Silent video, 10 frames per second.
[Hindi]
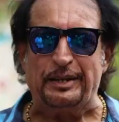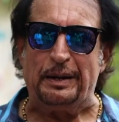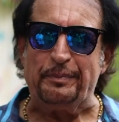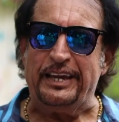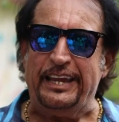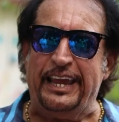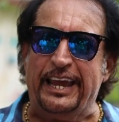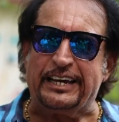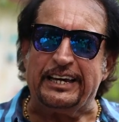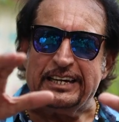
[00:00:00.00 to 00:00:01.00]
मतलब
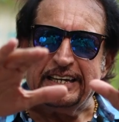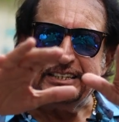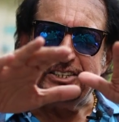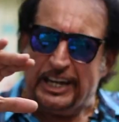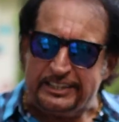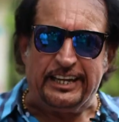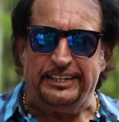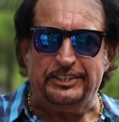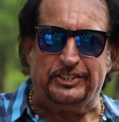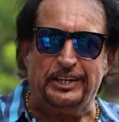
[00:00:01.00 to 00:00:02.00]
एक छत
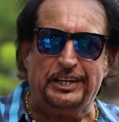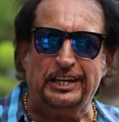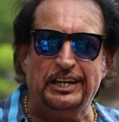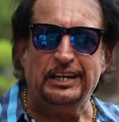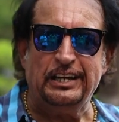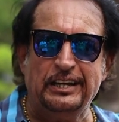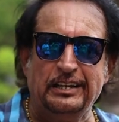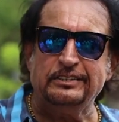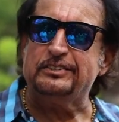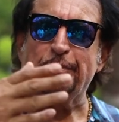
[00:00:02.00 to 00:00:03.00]
के नीचे
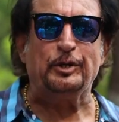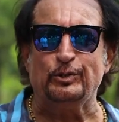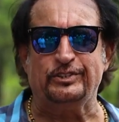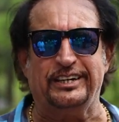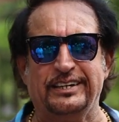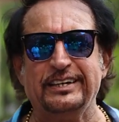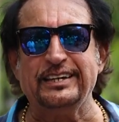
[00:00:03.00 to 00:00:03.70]
सभी कुछ है